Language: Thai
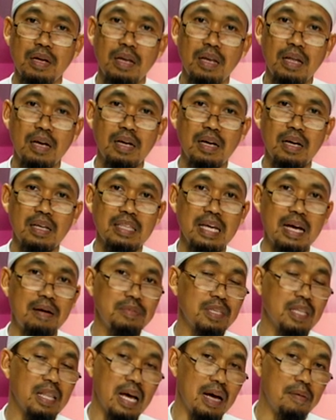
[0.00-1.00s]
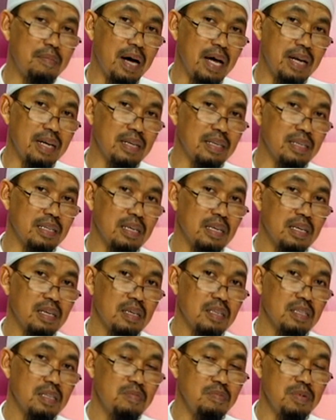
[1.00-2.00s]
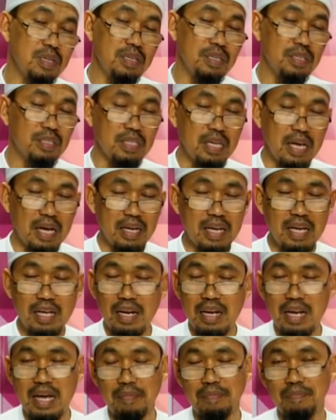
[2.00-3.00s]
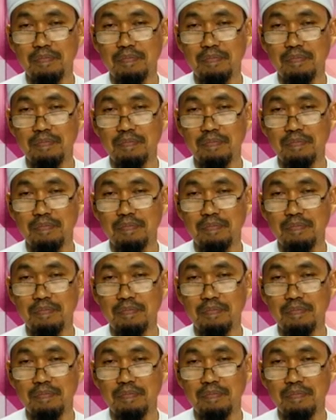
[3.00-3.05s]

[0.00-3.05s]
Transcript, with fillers: แล้วก็ตามสถาบันที่มีชื่อเสียงในระ